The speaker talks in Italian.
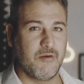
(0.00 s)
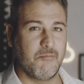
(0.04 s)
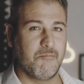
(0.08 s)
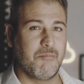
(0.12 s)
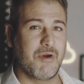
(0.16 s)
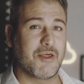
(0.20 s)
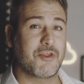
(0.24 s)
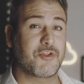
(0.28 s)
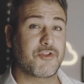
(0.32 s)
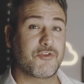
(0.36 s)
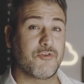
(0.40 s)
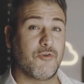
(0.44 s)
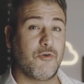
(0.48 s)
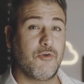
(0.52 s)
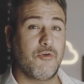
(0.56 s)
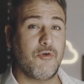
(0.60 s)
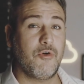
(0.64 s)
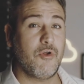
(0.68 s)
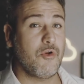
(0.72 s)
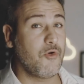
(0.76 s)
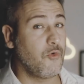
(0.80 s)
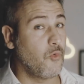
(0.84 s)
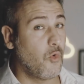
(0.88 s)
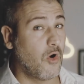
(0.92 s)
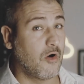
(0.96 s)
ma solo
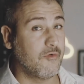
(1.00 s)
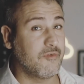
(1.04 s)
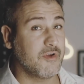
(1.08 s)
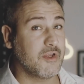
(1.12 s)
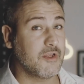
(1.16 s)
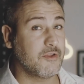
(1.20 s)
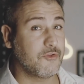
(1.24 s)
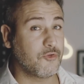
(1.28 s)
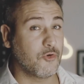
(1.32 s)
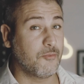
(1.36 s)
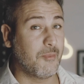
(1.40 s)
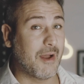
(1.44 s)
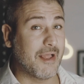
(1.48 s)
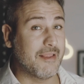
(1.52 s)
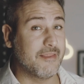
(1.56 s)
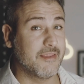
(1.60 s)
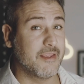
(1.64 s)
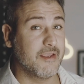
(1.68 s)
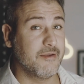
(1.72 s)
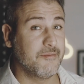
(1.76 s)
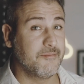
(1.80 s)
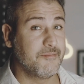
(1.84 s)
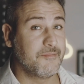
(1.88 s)
nuove domande.